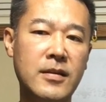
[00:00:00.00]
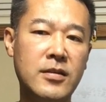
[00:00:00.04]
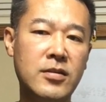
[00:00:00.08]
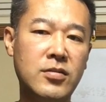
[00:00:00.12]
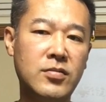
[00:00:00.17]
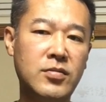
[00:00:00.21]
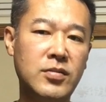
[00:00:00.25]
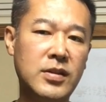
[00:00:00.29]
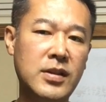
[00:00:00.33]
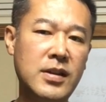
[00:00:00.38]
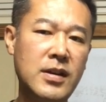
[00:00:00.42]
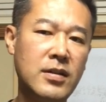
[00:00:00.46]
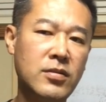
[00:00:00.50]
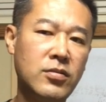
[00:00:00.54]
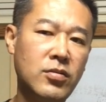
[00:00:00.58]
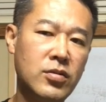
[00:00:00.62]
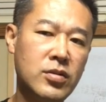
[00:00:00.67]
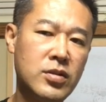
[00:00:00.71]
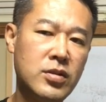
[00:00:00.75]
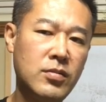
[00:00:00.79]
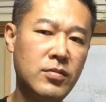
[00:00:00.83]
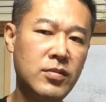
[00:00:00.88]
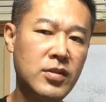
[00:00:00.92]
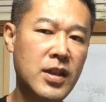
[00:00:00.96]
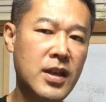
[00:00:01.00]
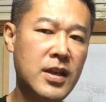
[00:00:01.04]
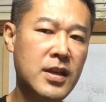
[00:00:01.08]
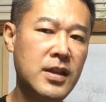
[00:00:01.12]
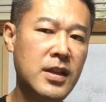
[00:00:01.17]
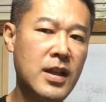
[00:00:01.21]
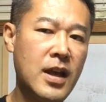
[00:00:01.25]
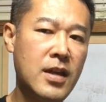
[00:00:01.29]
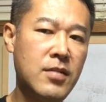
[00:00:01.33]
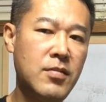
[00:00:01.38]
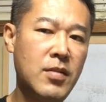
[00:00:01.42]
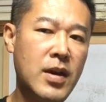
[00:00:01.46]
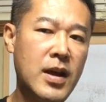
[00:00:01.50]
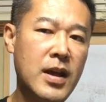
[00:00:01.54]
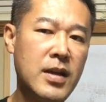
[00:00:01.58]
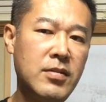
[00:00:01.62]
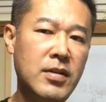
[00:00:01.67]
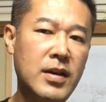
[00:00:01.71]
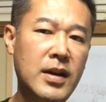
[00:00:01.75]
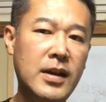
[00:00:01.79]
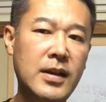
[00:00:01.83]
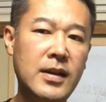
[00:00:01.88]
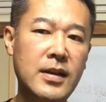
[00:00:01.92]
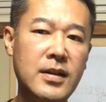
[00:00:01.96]
自分ではどうしようもできない場合
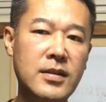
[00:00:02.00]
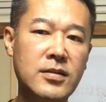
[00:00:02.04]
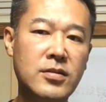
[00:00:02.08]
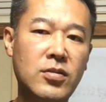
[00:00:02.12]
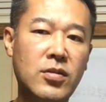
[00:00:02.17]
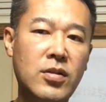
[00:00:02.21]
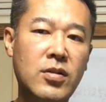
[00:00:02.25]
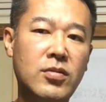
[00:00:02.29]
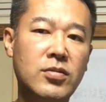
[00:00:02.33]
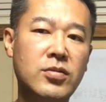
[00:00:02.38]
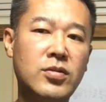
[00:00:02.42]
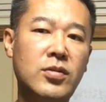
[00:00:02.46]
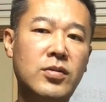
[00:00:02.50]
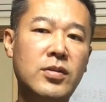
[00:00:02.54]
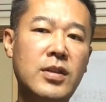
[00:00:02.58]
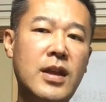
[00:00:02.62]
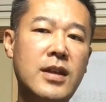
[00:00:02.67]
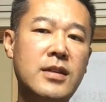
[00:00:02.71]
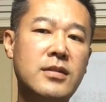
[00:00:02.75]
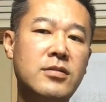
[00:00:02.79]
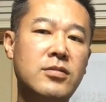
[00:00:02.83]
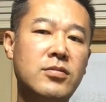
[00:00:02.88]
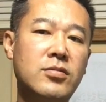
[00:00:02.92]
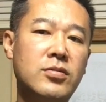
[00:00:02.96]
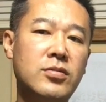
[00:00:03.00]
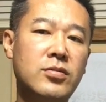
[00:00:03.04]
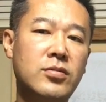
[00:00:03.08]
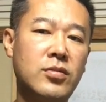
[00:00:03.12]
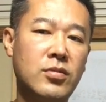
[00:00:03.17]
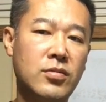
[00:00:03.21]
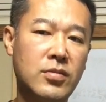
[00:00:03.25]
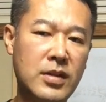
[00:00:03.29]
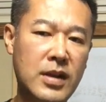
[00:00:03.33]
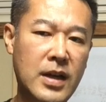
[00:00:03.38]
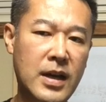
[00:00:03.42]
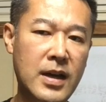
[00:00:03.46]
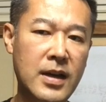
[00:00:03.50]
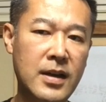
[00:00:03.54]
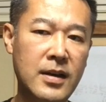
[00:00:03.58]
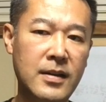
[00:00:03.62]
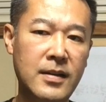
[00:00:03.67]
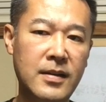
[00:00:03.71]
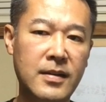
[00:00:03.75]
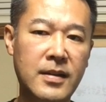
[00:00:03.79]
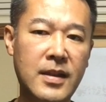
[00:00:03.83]
はそれを相談するとか